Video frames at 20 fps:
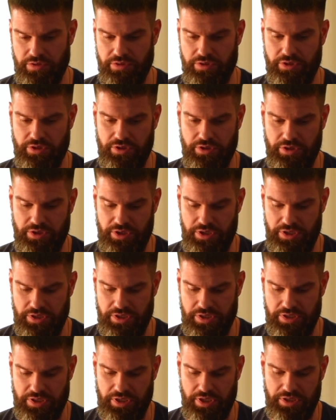Э,
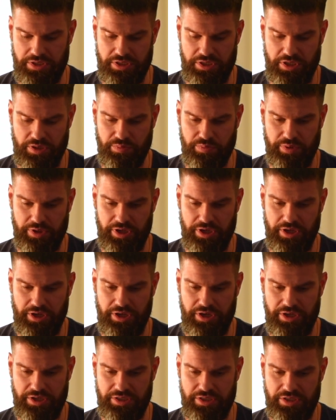есть станция
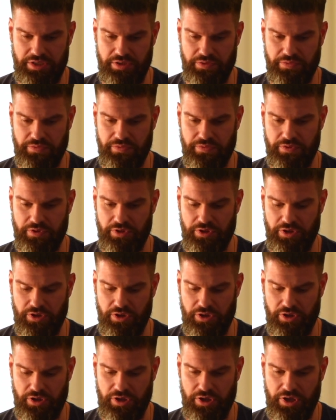Progressive
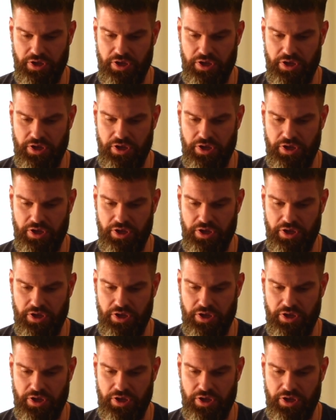э,